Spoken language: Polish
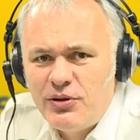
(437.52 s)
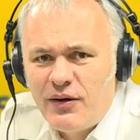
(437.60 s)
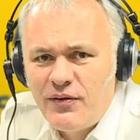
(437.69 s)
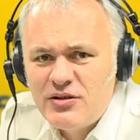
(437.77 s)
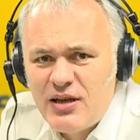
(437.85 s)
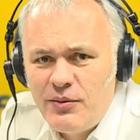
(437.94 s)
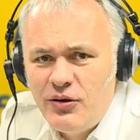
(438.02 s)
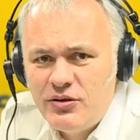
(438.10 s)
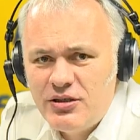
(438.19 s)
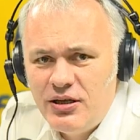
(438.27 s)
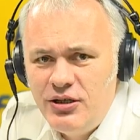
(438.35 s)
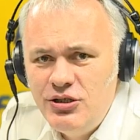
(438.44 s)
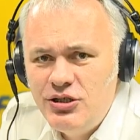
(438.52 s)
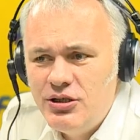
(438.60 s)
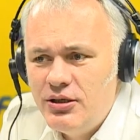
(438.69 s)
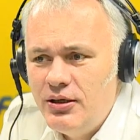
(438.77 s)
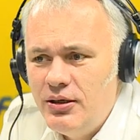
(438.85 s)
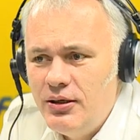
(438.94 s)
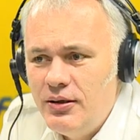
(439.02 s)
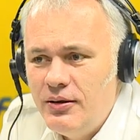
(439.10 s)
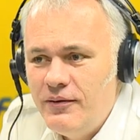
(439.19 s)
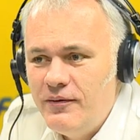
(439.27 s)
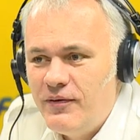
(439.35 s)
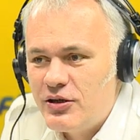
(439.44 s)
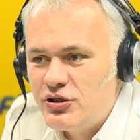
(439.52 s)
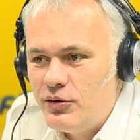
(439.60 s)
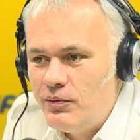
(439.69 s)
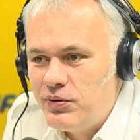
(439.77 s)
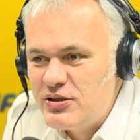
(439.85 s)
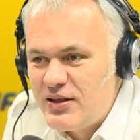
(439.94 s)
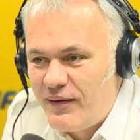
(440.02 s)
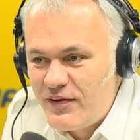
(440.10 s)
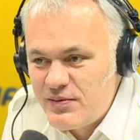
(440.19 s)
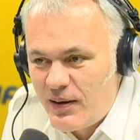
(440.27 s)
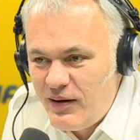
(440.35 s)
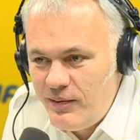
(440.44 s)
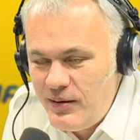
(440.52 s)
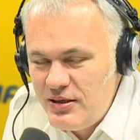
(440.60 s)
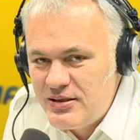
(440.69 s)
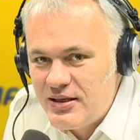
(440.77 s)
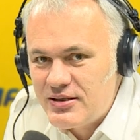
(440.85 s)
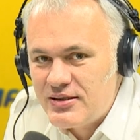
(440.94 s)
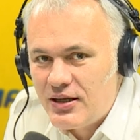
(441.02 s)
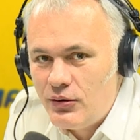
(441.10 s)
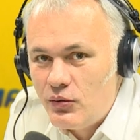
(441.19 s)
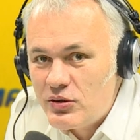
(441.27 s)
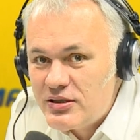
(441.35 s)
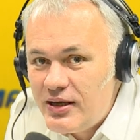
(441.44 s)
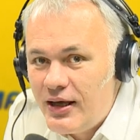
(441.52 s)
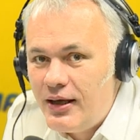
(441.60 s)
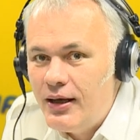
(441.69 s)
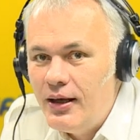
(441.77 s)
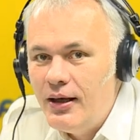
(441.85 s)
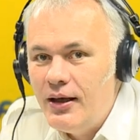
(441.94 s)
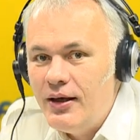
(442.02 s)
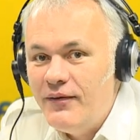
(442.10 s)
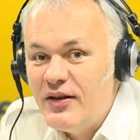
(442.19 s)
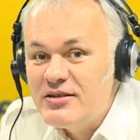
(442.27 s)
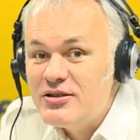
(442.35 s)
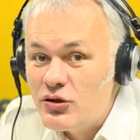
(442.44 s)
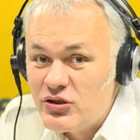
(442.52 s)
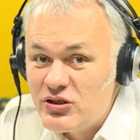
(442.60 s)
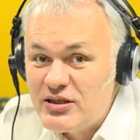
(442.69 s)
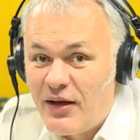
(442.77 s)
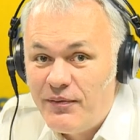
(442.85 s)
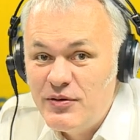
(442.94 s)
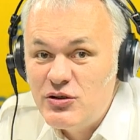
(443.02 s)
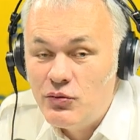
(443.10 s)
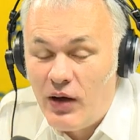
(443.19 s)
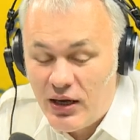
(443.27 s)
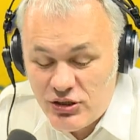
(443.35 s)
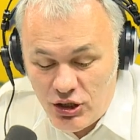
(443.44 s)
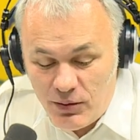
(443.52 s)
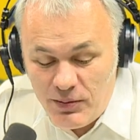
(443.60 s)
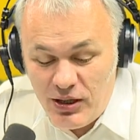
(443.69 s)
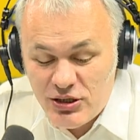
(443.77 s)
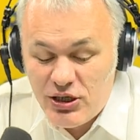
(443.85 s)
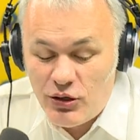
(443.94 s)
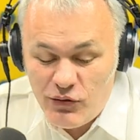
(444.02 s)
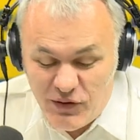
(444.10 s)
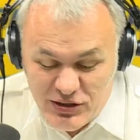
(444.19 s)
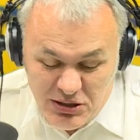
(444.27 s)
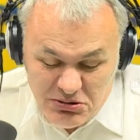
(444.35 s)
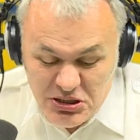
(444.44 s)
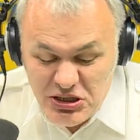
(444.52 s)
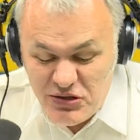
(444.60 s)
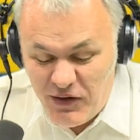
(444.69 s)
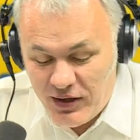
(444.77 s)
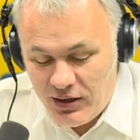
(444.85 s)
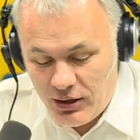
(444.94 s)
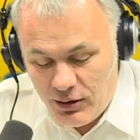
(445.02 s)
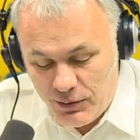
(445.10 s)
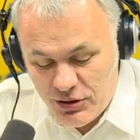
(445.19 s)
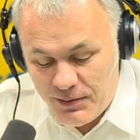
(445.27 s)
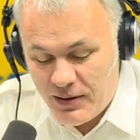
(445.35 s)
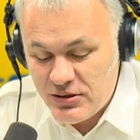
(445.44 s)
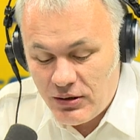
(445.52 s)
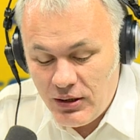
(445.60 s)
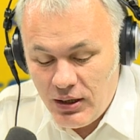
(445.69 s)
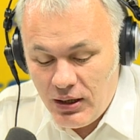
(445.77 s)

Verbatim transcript: potrafią sami ocenić y, waszą postawę tak w sprawie ministra ale Sadurskiej, bardzo... więc to zostawmy słuchaczom, to... jeżeli uważają, że jest świetne. Panie to redaktorze, bardzo... to